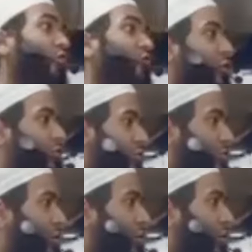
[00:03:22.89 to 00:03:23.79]
অফার আসলো
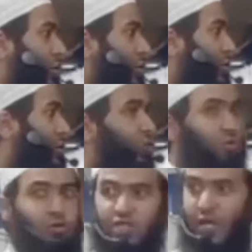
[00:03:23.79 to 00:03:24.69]
যে
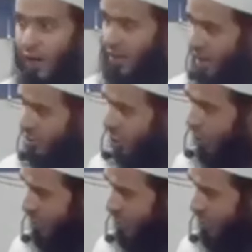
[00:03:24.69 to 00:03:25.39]
যদি সারেন্ডার করো